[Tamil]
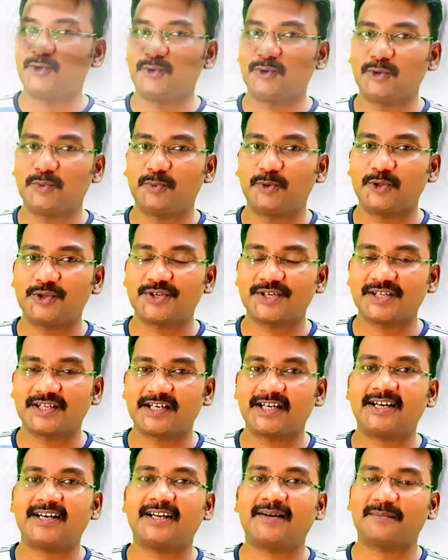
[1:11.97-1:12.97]
உங்களுக்கு பிடிச்சதுன்னா
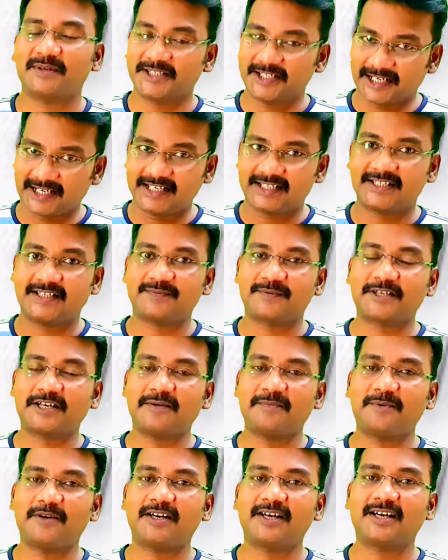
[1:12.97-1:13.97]
நம்ம சேனலை சப்ஸ்கிரைப்
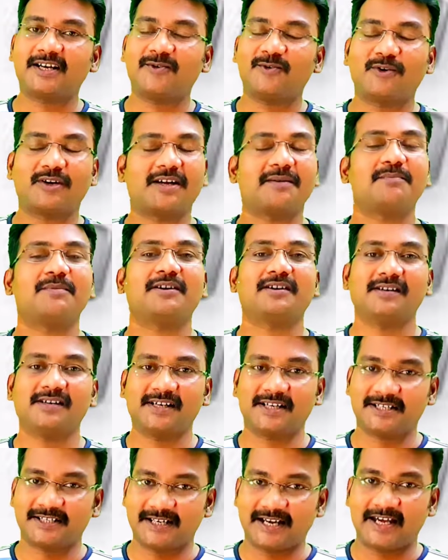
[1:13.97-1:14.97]
பண்ணுங்கள் உங்கள்
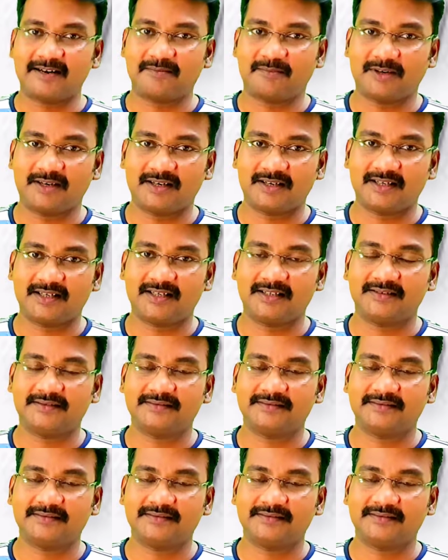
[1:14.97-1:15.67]
நண்பர்களுக்கெல்லாம் ஷேர் பண்ணுங்கள்